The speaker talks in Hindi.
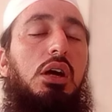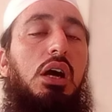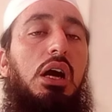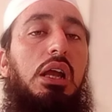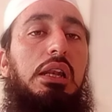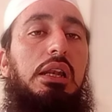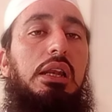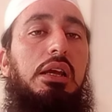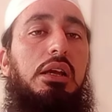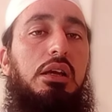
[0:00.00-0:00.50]

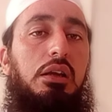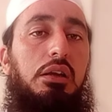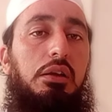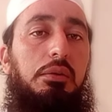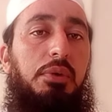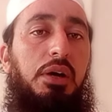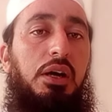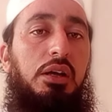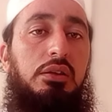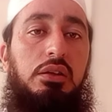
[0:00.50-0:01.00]
हल
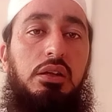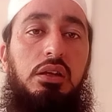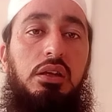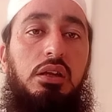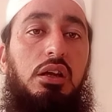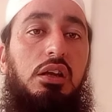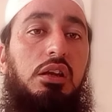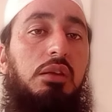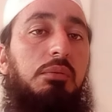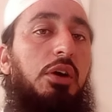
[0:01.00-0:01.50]
कलिमात
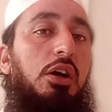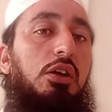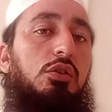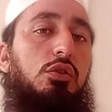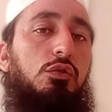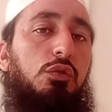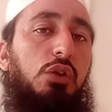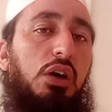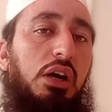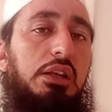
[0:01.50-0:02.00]
यानी
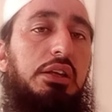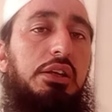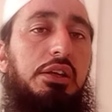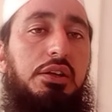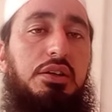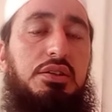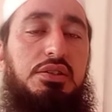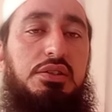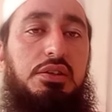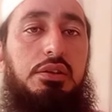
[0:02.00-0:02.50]
कलिमात को वो हल
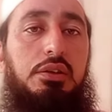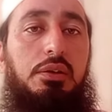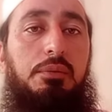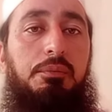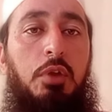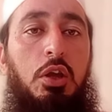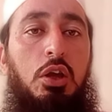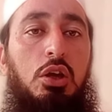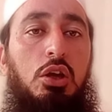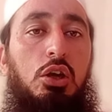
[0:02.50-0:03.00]
नहीं कर सकता
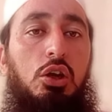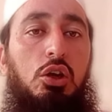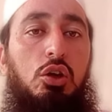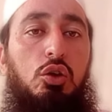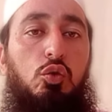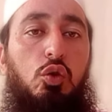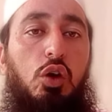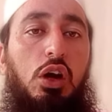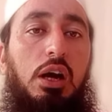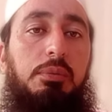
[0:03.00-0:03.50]

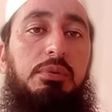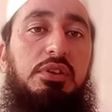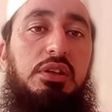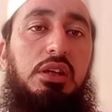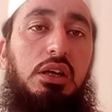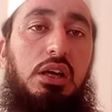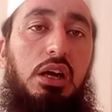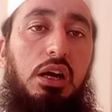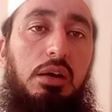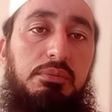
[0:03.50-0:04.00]
तो अब
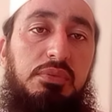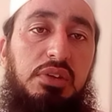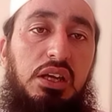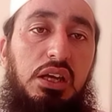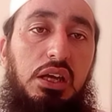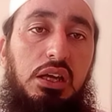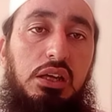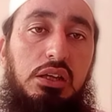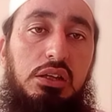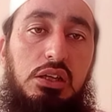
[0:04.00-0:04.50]
तक हमने
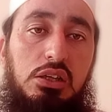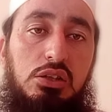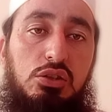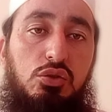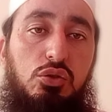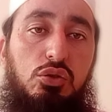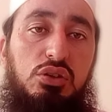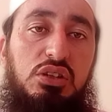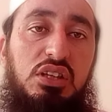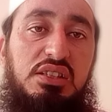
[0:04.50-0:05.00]
ये
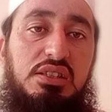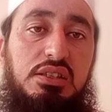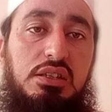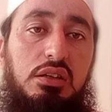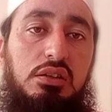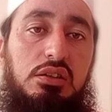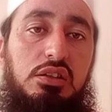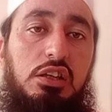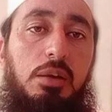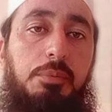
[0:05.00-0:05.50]
जो दस
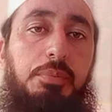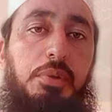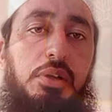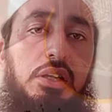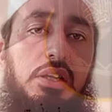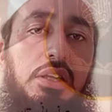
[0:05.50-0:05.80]
तख्तियाँ पढ़